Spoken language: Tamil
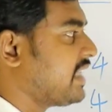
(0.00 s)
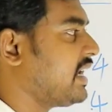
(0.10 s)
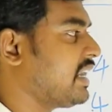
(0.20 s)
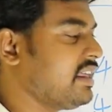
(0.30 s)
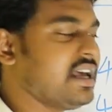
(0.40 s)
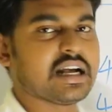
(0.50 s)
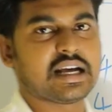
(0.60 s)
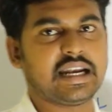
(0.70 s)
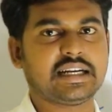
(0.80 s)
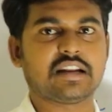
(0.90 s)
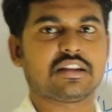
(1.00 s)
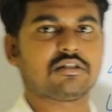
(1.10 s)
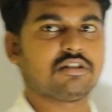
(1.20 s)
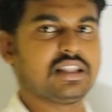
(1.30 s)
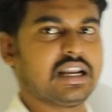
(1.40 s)
ஏ தான் என்னது கரெக்ட் ஆன்சர்
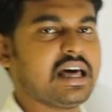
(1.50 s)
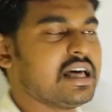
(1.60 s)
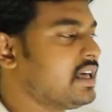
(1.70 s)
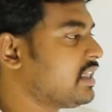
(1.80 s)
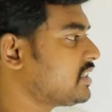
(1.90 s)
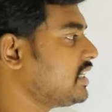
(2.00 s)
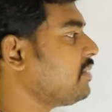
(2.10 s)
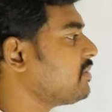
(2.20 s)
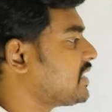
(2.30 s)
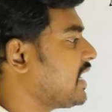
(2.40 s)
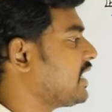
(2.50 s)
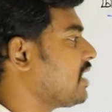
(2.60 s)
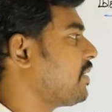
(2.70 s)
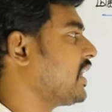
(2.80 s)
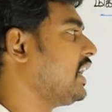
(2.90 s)
ஸோ இதில் சின்ன மிஸ்டேக்
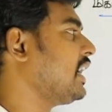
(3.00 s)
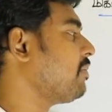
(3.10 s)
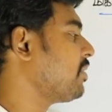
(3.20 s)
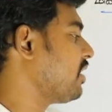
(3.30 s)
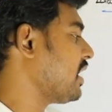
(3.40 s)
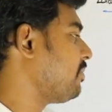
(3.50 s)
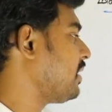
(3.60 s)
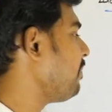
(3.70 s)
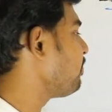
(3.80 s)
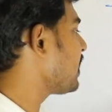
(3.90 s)
நீங்கள் பண்ணீங்கன்னா என்ன பண்ணுவீங்க அப்படின்னா